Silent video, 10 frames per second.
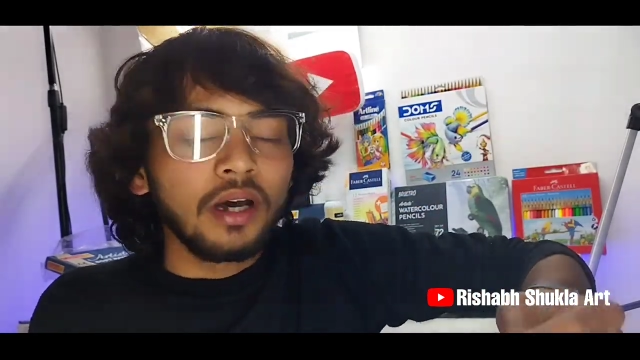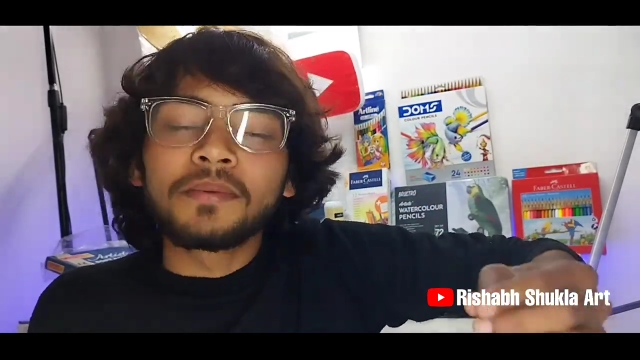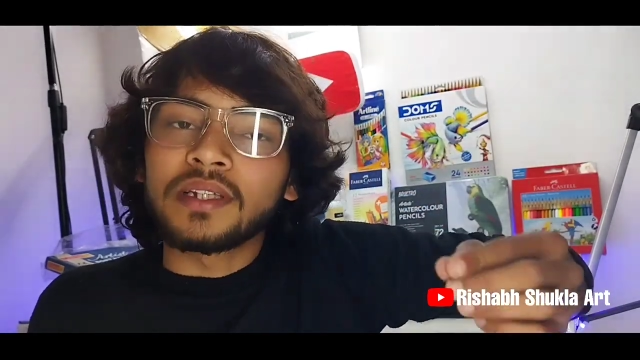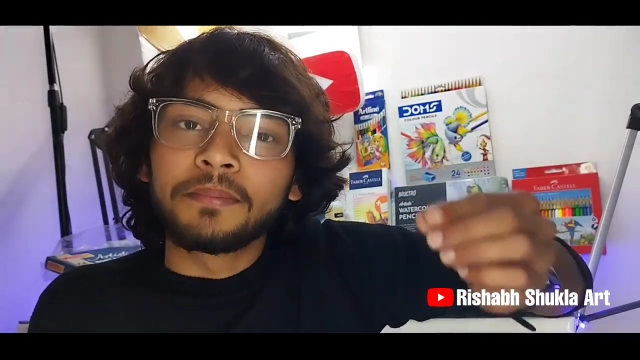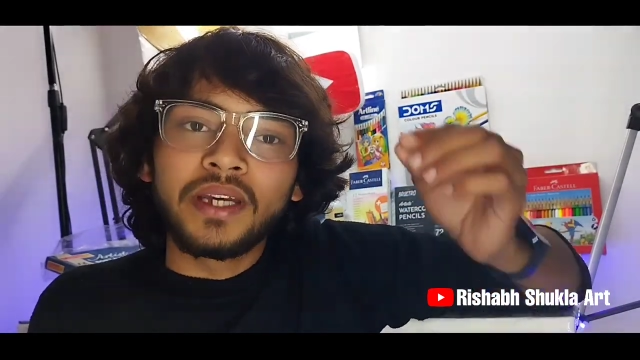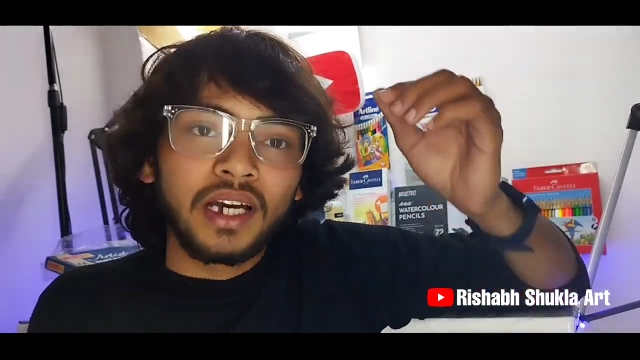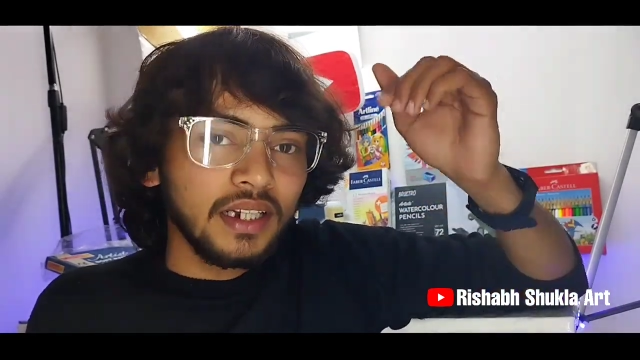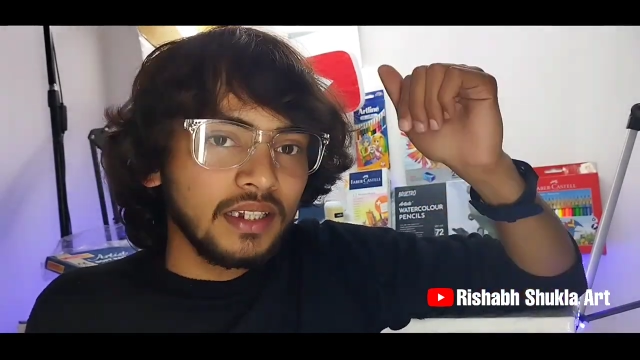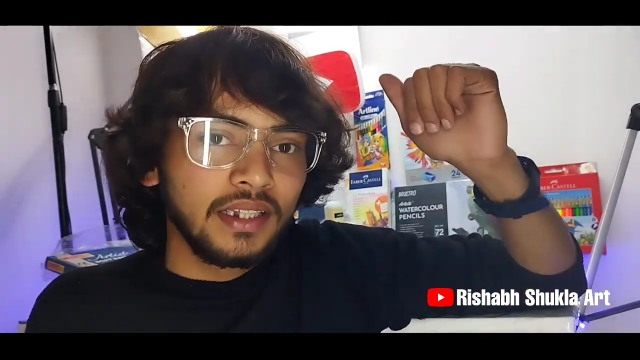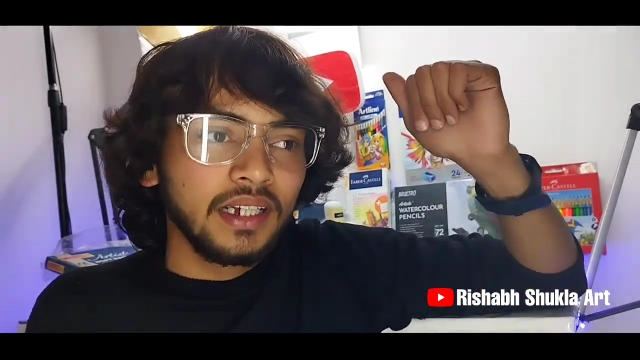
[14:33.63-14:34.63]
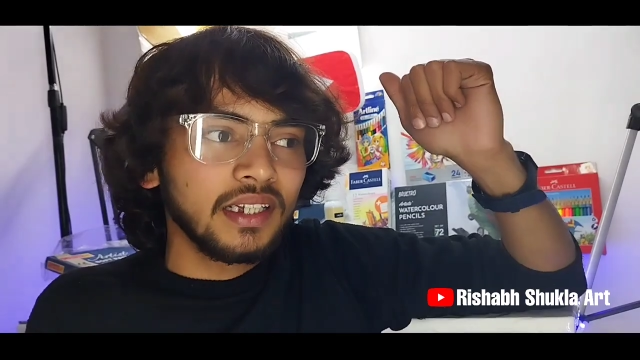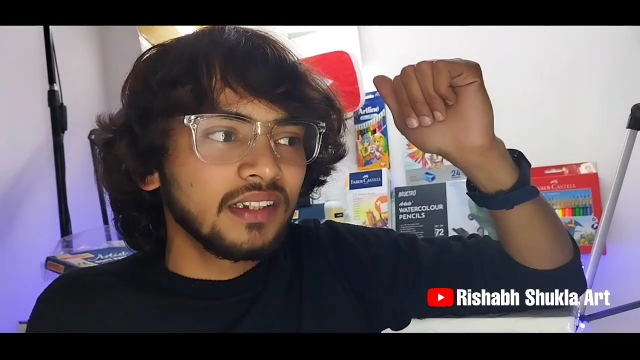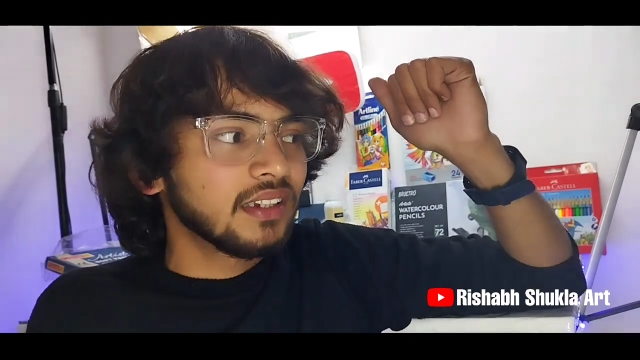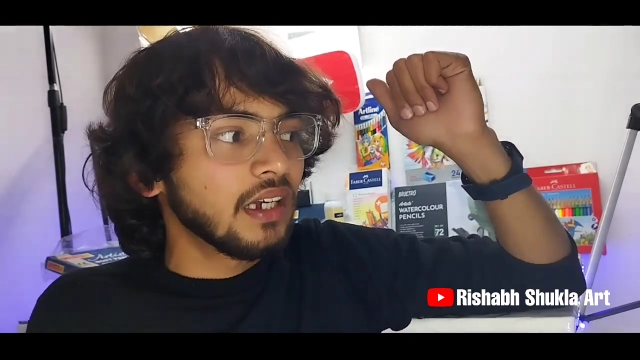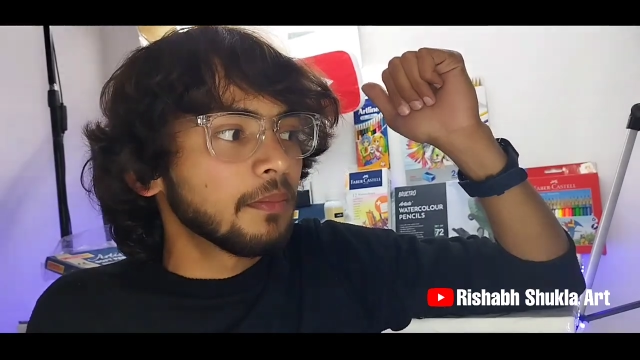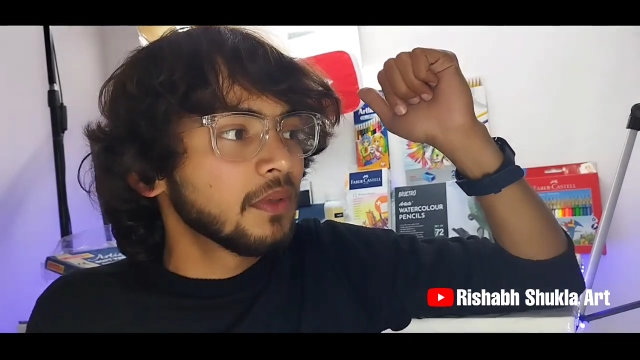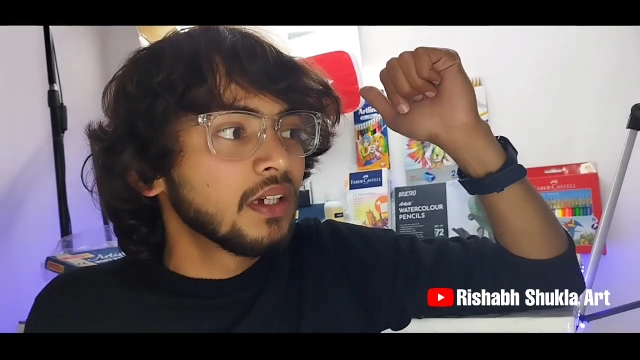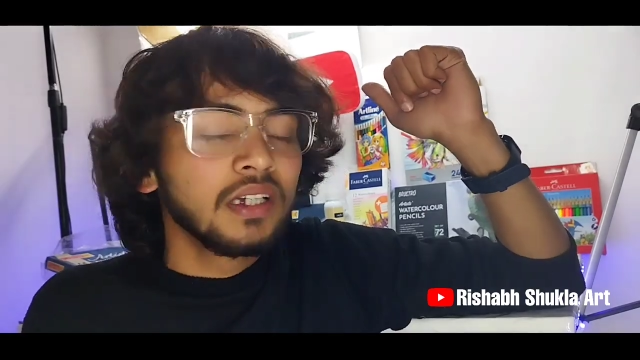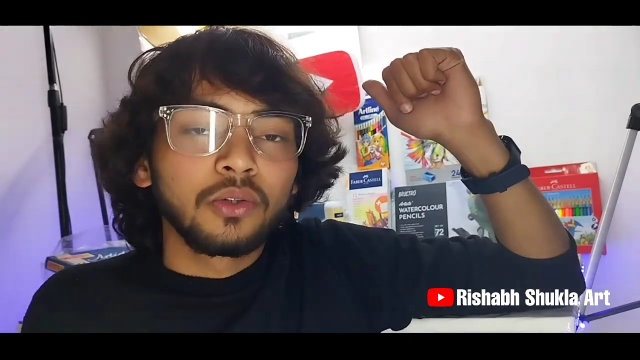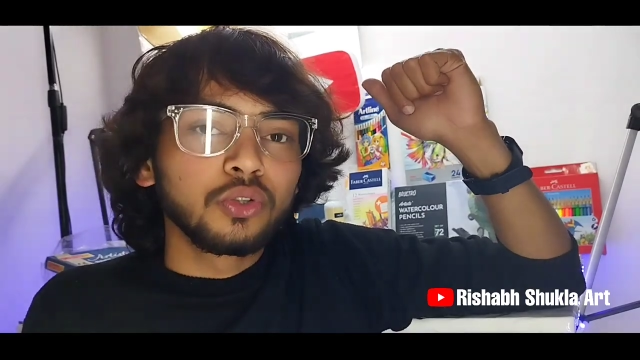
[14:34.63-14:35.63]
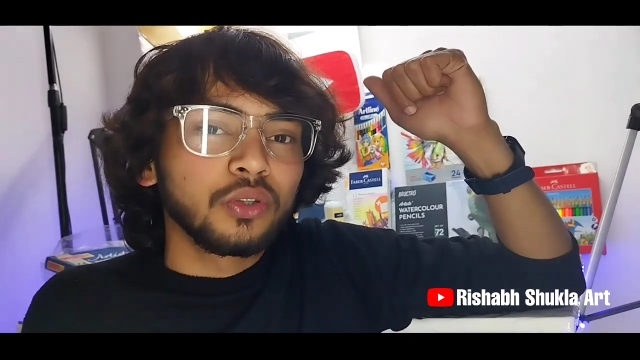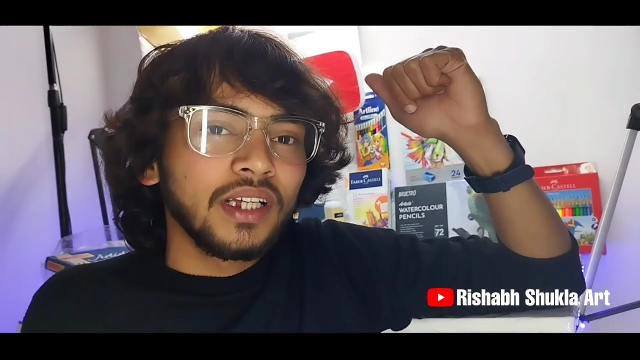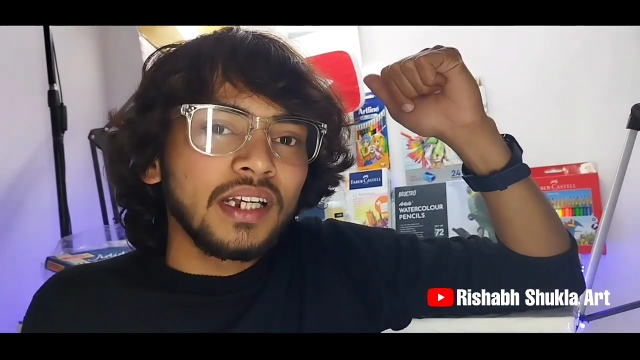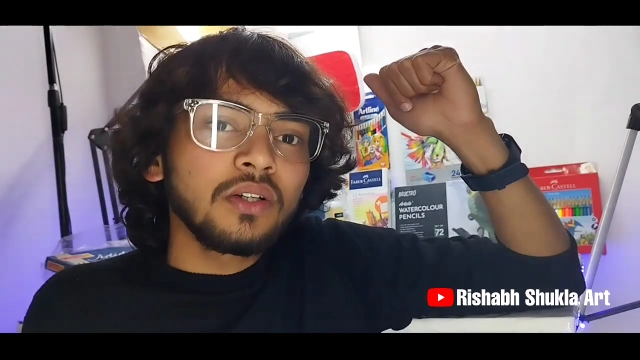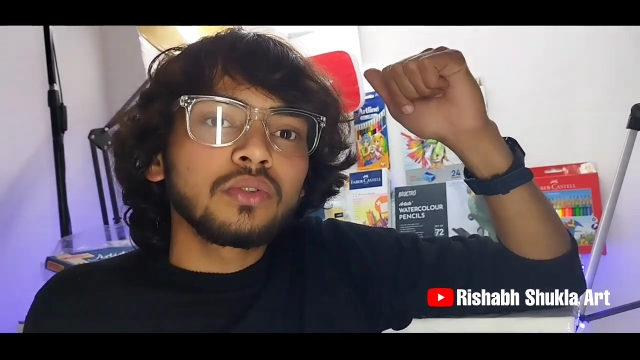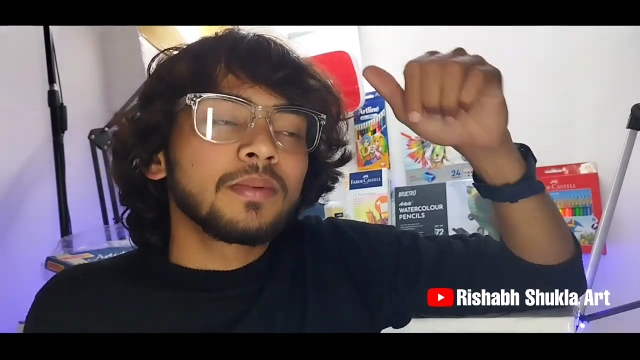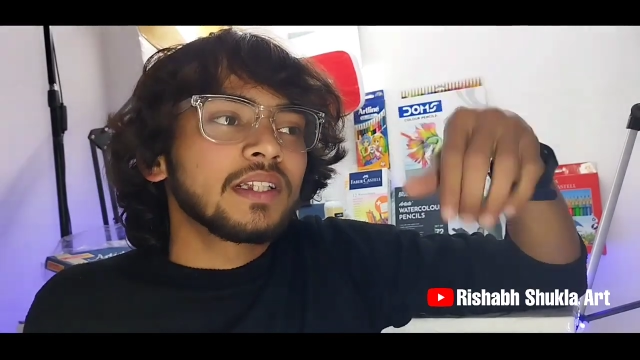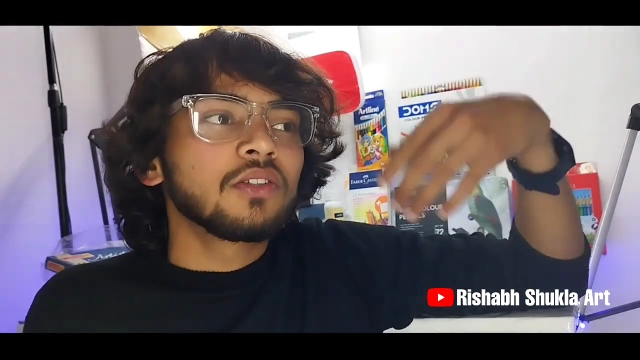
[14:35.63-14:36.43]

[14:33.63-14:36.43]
सो आप सब भी अगर ये देख के जैसे आप कुछ होता है ना कुछ